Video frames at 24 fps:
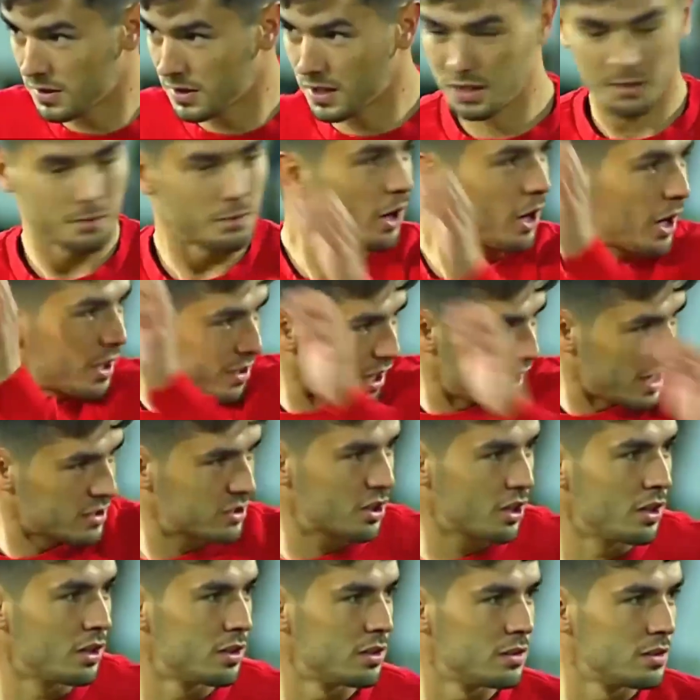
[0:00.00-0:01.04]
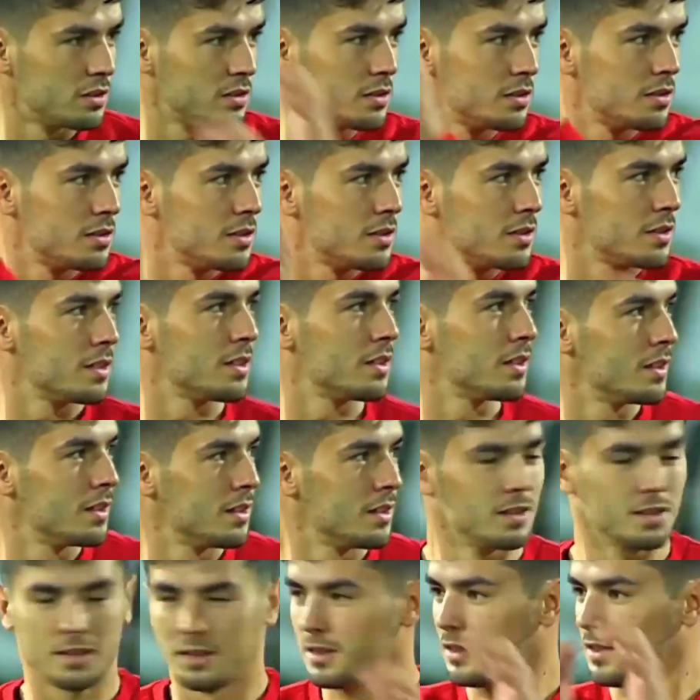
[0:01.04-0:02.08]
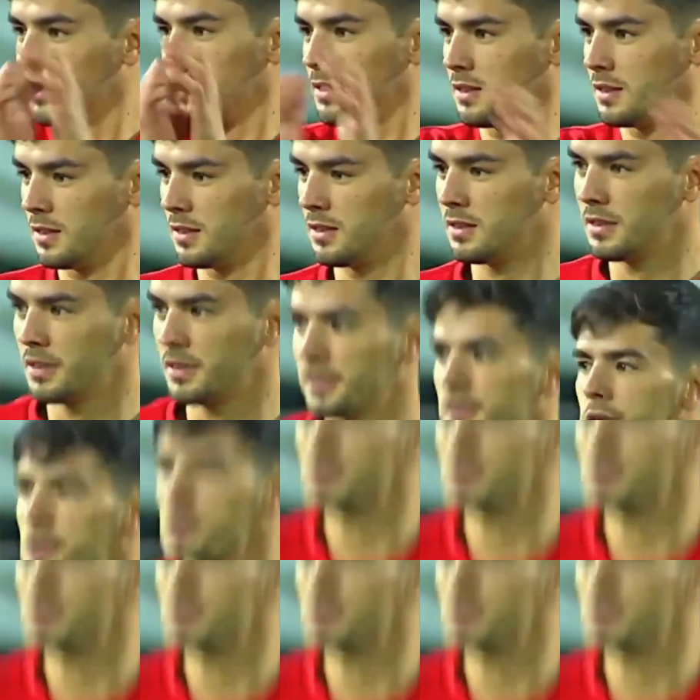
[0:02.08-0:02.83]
يصنع التاريخ مره جديده